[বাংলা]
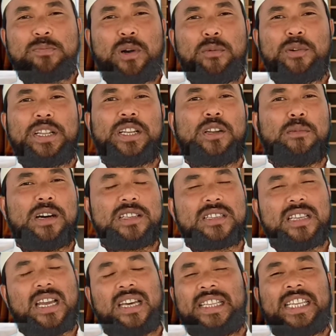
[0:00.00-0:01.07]
বাসভবনে নমাজ
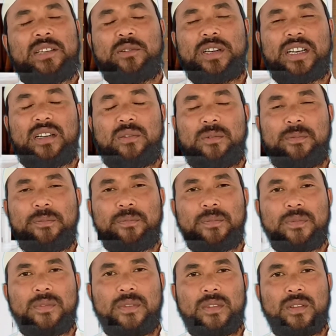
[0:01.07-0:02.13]
আদায় করে না
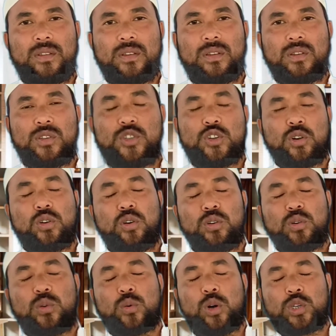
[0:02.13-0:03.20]

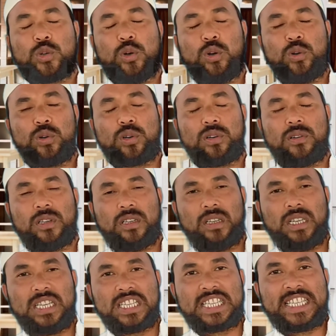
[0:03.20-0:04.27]
যখন কঠোর
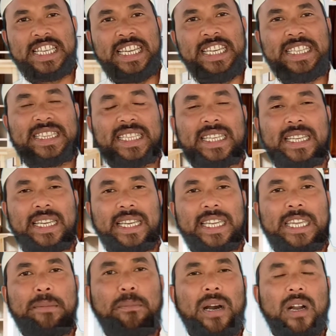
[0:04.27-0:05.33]
শীত
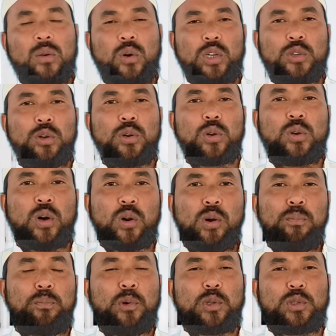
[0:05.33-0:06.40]
কিংবা কঠোর
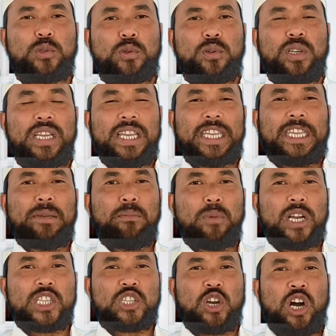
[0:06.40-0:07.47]
গরম পড়তো
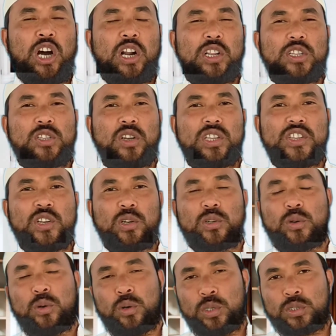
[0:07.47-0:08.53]
কিংবা ঝড়
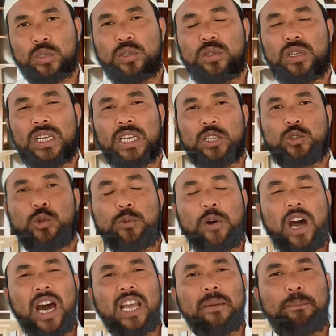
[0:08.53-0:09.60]
ঝঞ্ঝট হতো
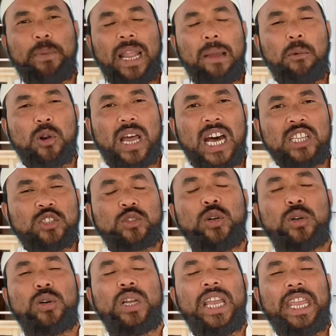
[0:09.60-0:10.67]
তুফান প্লাবন
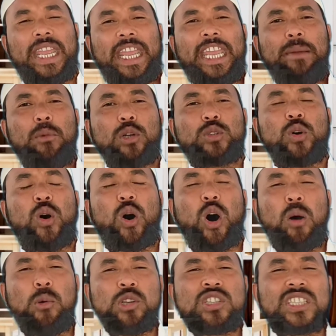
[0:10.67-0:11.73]
আসতো এই মতো
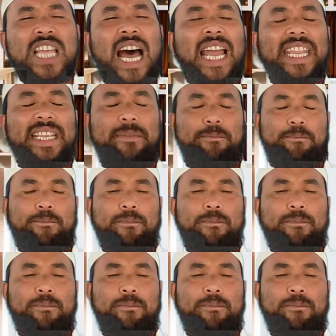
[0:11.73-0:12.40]
অবস্থায়